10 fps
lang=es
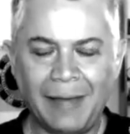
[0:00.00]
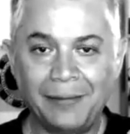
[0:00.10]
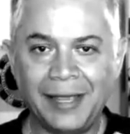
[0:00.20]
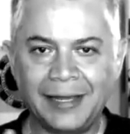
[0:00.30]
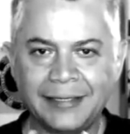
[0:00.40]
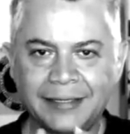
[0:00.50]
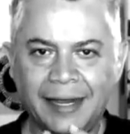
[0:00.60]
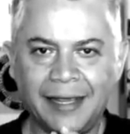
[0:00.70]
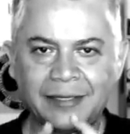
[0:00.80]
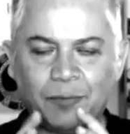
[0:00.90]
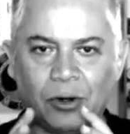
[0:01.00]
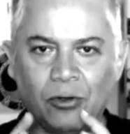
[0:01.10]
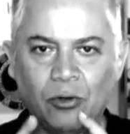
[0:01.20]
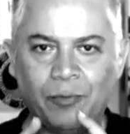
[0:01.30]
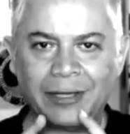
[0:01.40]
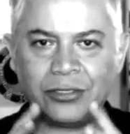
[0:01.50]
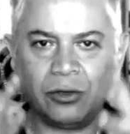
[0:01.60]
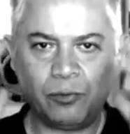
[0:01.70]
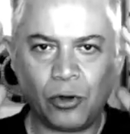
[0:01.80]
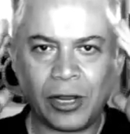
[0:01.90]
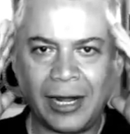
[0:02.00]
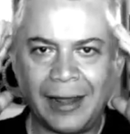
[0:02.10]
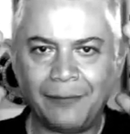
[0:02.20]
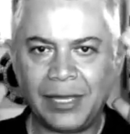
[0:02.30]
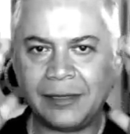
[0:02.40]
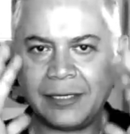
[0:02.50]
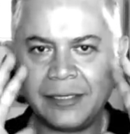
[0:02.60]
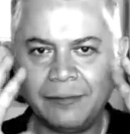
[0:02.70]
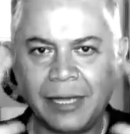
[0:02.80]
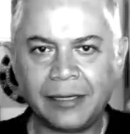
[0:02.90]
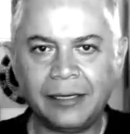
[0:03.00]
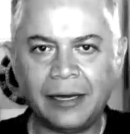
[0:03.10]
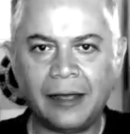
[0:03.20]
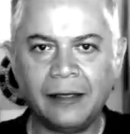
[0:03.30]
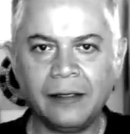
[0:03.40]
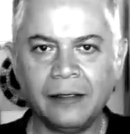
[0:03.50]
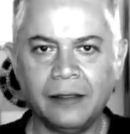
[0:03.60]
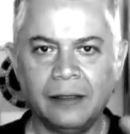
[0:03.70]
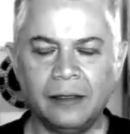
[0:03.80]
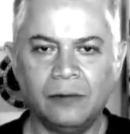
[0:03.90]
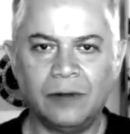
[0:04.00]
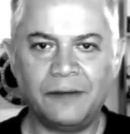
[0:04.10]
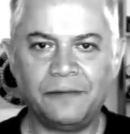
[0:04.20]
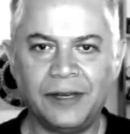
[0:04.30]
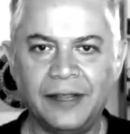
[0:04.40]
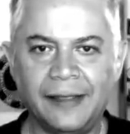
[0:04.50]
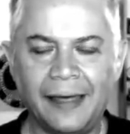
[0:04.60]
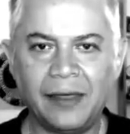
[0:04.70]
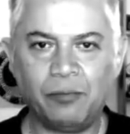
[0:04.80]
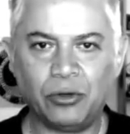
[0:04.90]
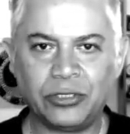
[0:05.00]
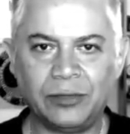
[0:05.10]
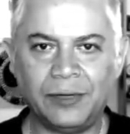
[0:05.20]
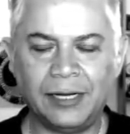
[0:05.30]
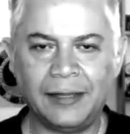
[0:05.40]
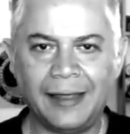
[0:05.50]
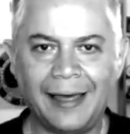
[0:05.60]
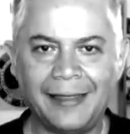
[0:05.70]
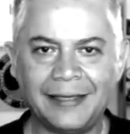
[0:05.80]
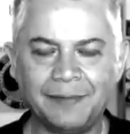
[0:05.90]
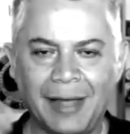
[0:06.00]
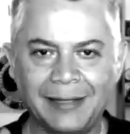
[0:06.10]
va a haber estrés, preocupación, porque la mente se imagina una infinidad de posibilidades.